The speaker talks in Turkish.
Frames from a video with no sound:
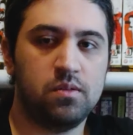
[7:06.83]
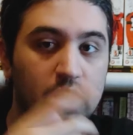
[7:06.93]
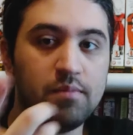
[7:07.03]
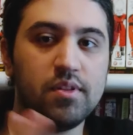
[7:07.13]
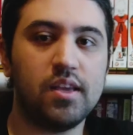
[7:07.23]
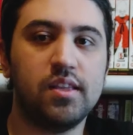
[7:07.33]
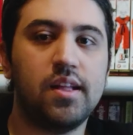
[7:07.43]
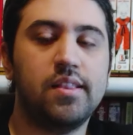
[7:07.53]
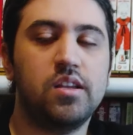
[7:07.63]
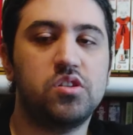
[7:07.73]
Animeden
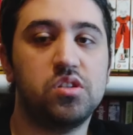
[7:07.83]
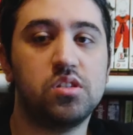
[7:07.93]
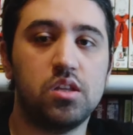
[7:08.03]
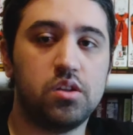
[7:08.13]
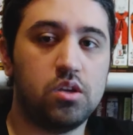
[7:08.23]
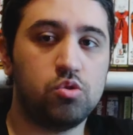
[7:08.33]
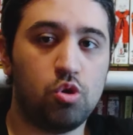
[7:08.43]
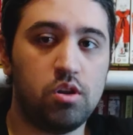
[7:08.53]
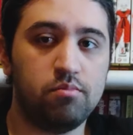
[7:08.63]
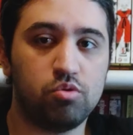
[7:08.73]
gidenler için ise direkt
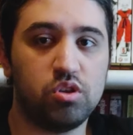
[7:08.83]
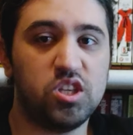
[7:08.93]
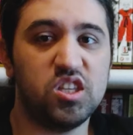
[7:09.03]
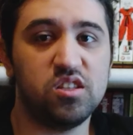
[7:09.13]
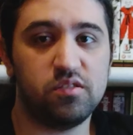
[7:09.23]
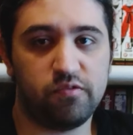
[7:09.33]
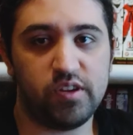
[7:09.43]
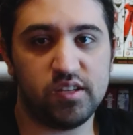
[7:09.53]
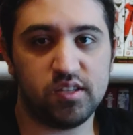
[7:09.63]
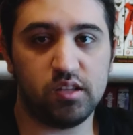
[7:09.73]
söyleyeyim buradaki
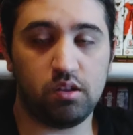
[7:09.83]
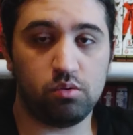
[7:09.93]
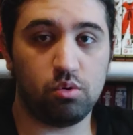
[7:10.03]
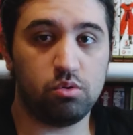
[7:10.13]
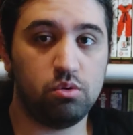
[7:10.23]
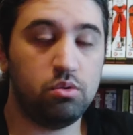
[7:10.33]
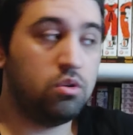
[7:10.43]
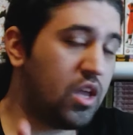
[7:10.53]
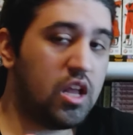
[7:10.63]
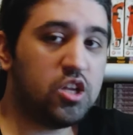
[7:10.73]
veri zaten doğru.
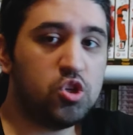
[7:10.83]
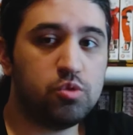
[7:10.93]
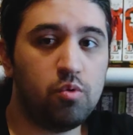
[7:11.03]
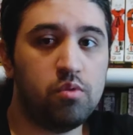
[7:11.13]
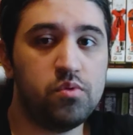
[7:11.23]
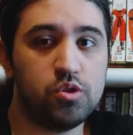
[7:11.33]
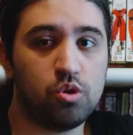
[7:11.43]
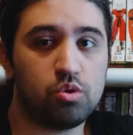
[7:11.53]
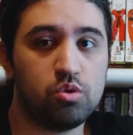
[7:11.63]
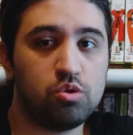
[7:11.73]
İlk 3 bölümü
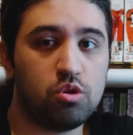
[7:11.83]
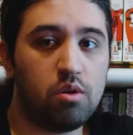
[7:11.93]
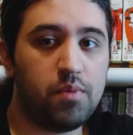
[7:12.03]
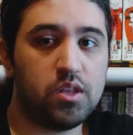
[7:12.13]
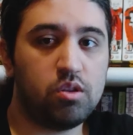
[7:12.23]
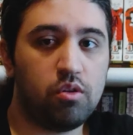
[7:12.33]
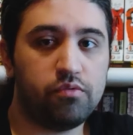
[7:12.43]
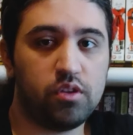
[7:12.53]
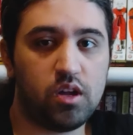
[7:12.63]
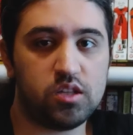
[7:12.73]
izliyorsunuz. Sonra Battle
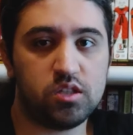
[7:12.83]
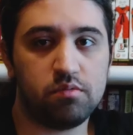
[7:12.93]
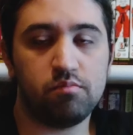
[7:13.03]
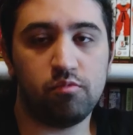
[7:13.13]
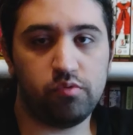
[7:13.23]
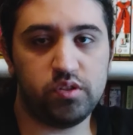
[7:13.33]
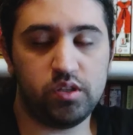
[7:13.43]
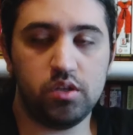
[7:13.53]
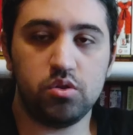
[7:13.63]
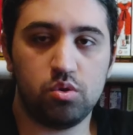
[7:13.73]
of the Gods
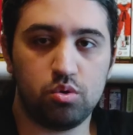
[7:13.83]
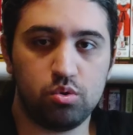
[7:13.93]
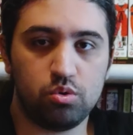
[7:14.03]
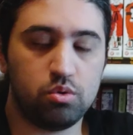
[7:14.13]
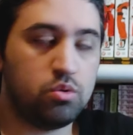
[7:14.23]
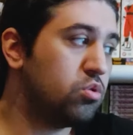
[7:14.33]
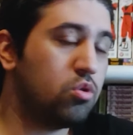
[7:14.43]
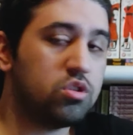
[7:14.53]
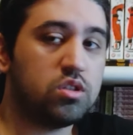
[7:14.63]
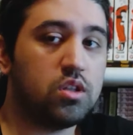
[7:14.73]
moviesini izliyoruz.
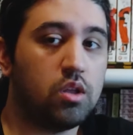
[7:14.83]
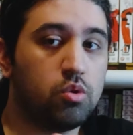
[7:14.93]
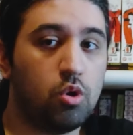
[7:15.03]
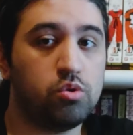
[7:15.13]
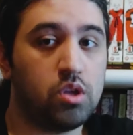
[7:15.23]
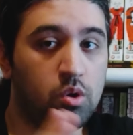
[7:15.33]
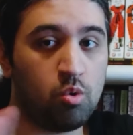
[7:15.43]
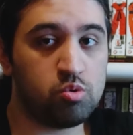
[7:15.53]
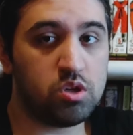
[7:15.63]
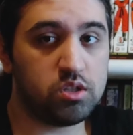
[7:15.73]
Sonrasında 4'ten
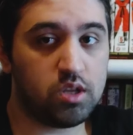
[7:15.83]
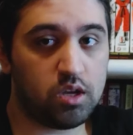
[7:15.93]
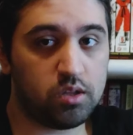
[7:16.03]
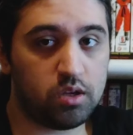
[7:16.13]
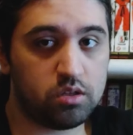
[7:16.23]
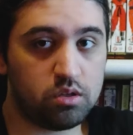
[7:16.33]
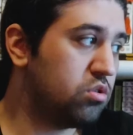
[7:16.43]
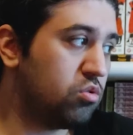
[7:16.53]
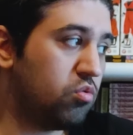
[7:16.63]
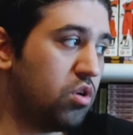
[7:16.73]
18'e kadar.
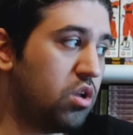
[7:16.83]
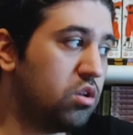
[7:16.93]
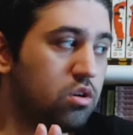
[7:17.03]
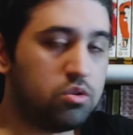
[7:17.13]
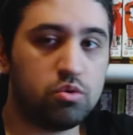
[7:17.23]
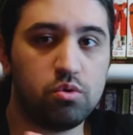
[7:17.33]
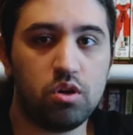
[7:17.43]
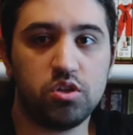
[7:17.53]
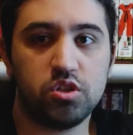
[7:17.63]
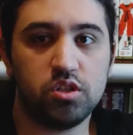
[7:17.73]
Sonra
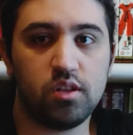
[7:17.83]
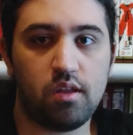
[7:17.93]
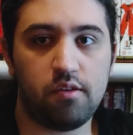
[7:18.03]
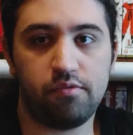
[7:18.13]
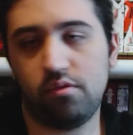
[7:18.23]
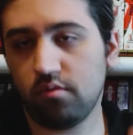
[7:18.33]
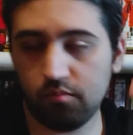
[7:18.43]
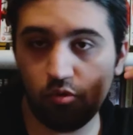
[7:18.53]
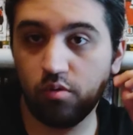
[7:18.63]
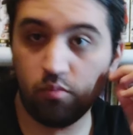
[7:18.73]
Resurrection F
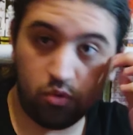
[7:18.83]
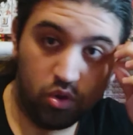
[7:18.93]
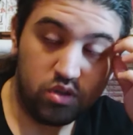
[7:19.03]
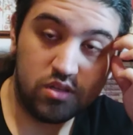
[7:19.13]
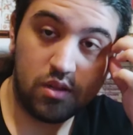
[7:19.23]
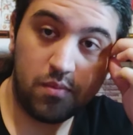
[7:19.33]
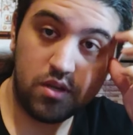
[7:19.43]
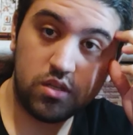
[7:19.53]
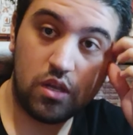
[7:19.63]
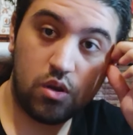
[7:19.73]
bölümünü
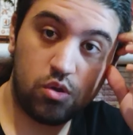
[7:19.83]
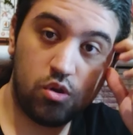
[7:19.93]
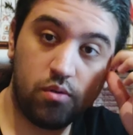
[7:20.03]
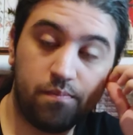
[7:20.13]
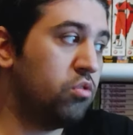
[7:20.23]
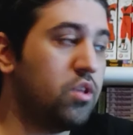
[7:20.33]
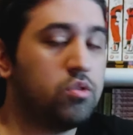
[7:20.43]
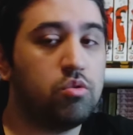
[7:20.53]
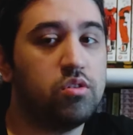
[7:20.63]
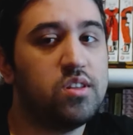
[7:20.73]
izlemeniz gerekiyor. Ondan
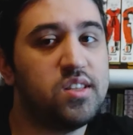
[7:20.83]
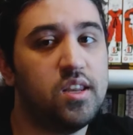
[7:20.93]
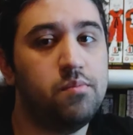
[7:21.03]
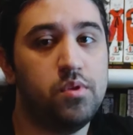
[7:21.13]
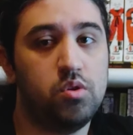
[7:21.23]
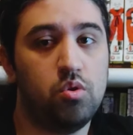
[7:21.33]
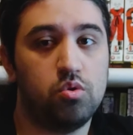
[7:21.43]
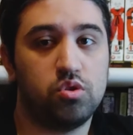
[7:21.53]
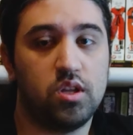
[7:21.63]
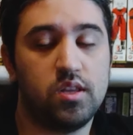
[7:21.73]
sonra da seriyi
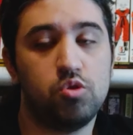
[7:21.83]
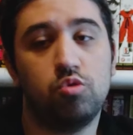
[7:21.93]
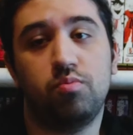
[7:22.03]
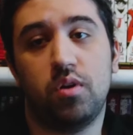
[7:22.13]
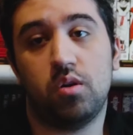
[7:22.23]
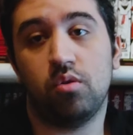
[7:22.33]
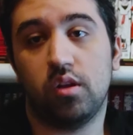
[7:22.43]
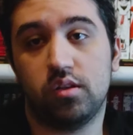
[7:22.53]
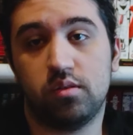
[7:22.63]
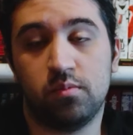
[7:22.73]
bitiriyoruz zaten süper
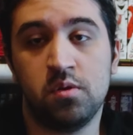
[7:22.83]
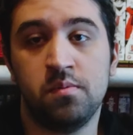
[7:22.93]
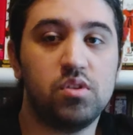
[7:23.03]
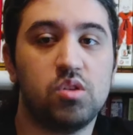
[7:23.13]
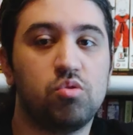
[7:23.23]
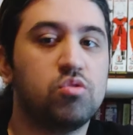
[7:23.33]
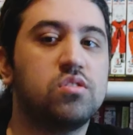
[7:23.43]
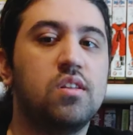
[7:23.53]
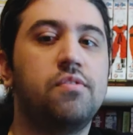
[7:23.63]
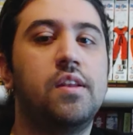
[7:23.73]
olan kısmını. Daha
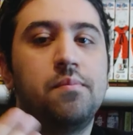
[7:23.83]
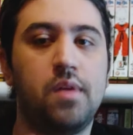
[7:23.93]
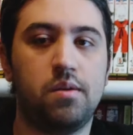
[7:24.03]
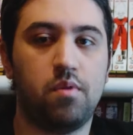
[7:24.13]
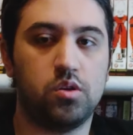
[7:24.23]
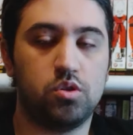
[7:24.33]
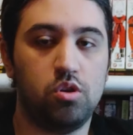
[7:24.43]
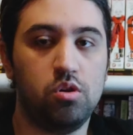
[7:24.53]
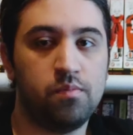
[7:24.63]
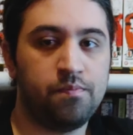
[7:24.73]
sonrasında filmler
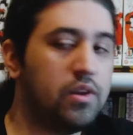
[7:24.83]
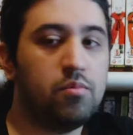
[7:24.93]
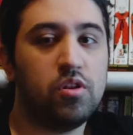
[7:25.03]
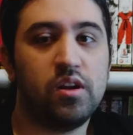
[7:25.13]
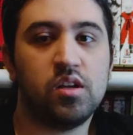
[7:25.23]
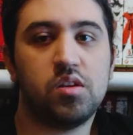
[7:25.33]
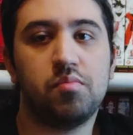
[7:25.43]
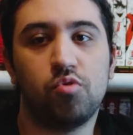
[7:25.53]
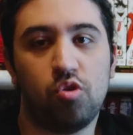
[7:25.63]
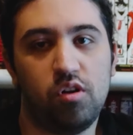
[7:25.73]
başlıyor. Film olarak
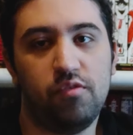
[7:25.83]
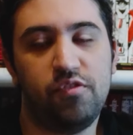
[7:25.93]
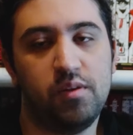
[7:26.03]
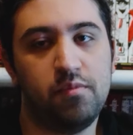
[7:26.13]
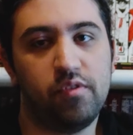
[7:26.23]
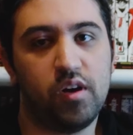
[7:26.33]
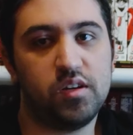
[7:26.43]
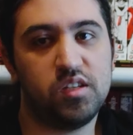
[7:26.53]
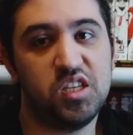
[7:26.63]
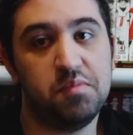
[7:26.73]
Broly filmi
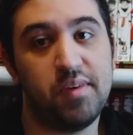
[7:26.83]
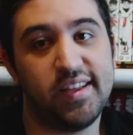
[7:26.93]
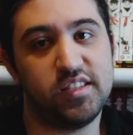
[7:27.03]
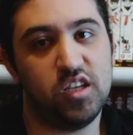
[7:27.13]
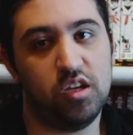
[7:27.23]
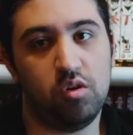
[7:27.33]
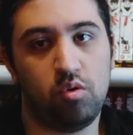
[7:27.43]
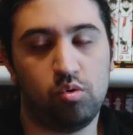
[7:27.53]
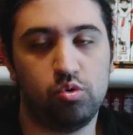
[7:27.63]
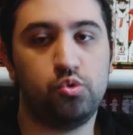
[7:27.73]
var ki bence
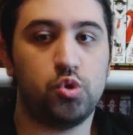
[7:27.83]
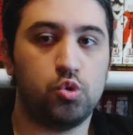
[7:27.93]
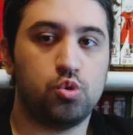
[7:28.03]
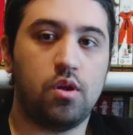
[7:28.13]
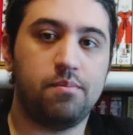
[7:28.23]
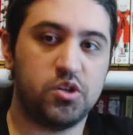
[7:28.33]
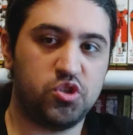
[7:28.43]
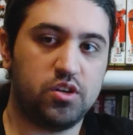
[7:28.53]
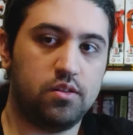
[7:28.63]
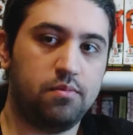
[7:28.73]
oldukça güzel
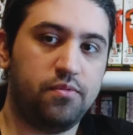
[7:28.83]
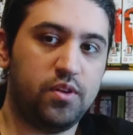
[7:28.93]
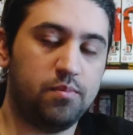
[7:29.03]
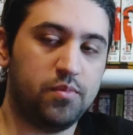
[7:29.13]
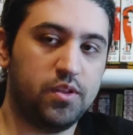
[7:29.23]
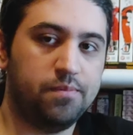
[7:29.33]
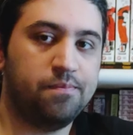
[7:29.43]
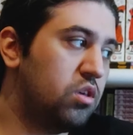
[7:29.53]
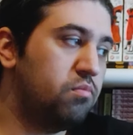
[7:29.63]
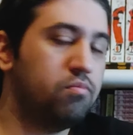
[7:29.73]
başarılı bir filmdi.
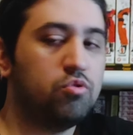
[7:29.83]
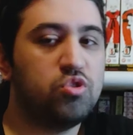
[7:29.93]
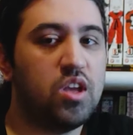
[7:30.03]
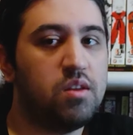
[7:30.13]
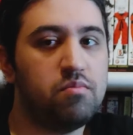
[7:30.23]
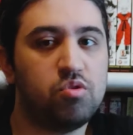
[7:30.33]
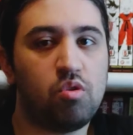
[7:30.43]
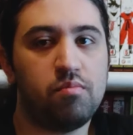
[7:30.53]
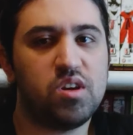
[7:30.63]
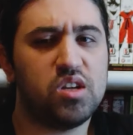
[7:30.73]
Ki bu Z'nin
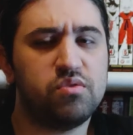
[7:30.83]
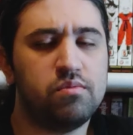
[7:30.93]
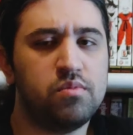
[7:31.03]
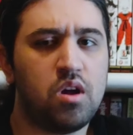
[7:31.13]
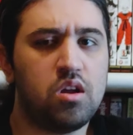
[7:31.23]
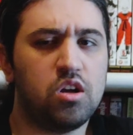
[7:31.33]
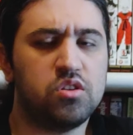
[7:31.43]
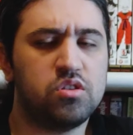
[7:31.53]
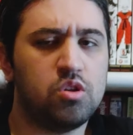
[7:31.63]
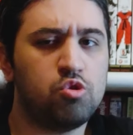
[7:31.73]
son birkaç filmi
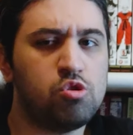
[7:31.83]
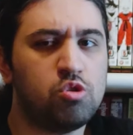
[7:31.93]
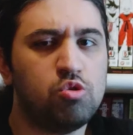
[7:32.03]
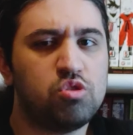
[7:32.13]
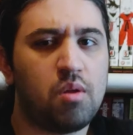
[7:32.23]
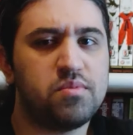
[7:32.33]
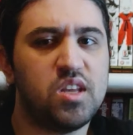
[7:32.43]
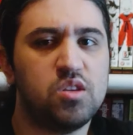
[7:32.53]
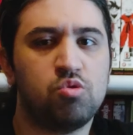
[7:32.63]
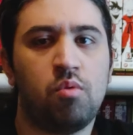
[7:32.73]
açısından açısından söyleyecek olursam
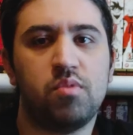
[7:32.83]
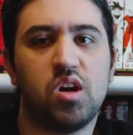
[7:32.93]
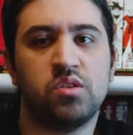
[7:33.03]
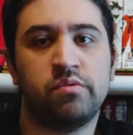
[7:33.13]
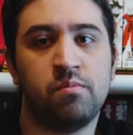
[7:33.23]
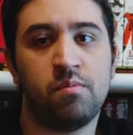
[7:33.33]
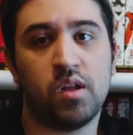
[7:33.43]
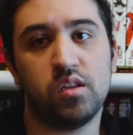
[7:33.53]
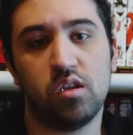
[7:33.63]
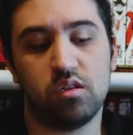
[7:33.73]
Z'nin son birkaç filmi
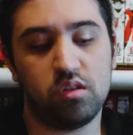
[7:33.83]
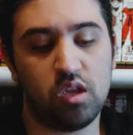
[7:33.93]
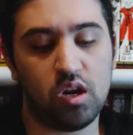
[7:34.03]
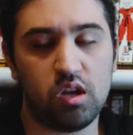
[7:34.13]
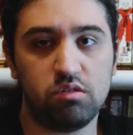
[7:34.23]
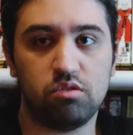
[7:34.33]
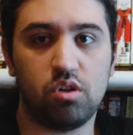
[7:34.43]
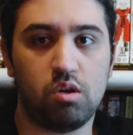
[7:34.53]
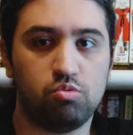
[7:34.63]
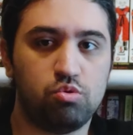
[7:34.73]
bende yer ayrıldı.
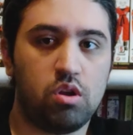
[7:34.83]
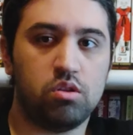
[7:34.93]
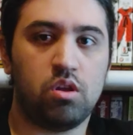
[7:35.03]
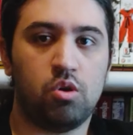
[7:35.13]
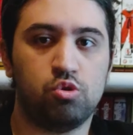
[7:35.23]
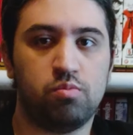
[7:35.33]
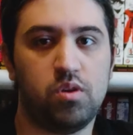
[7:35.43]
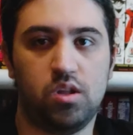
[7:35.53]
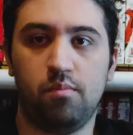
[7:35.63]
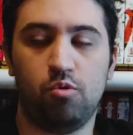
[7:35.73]
Daha güzel, daha hoşuma
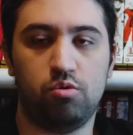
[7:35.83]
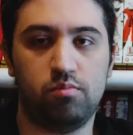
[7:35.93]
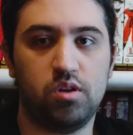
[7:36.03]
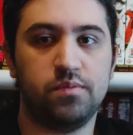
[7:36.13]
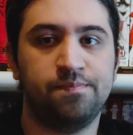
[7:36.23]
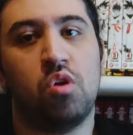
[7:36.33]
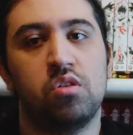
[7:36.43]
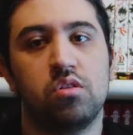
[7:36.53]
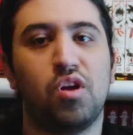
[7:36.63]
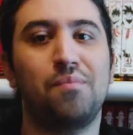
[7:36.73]
giden bölümler. Şu
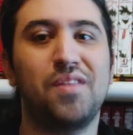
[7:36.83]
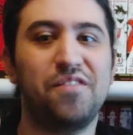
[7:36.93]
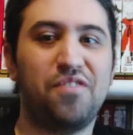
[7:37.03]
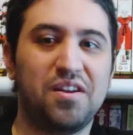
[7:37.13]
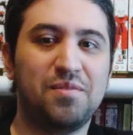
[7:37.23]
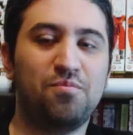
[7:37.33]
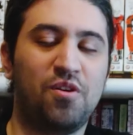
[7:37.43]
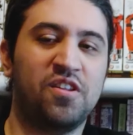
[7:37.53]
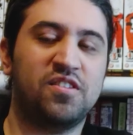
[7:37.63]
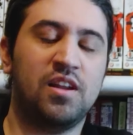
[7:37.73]
an tam net verdiğim
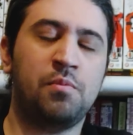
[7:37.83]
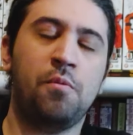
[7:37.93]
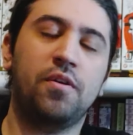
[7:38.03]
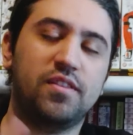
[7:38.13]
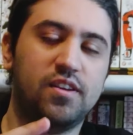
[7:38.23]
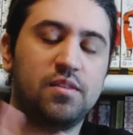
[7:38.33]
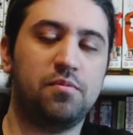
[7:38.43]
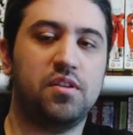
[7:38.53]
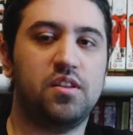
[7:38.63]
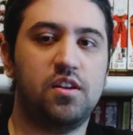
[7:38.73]
puan hatırlamıyorum ama hatırladığım
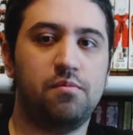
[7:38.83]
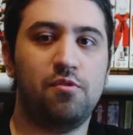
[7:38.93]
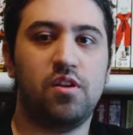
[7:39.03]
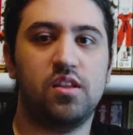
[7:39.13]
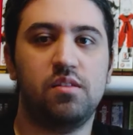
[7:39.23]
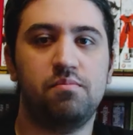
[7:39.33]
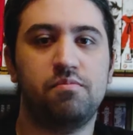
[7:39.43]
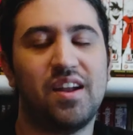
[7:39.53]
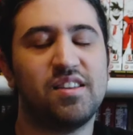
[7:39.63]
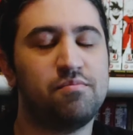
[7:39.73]
kadarıyla böyleydi.
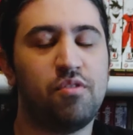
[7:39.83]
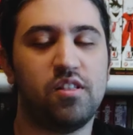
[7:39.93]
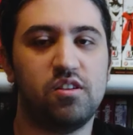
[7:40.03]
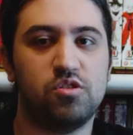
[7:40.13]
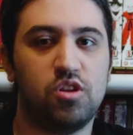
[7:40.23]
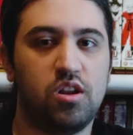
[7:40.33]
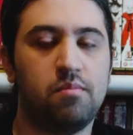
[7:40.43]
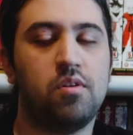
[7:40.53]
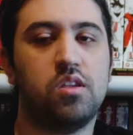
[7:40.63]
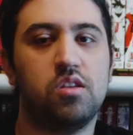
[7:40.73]
Verdiğim puanları
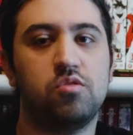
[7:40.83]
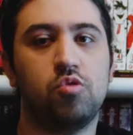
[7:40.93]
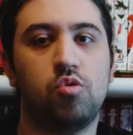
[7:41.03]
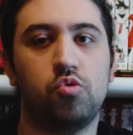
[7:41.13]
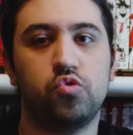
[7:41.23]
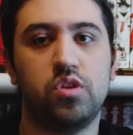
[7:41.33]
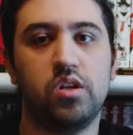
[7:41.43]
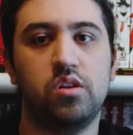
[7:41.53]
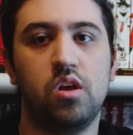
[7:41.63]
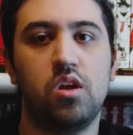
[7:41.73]
söylemek çok hoş
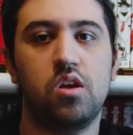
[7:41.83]
değil.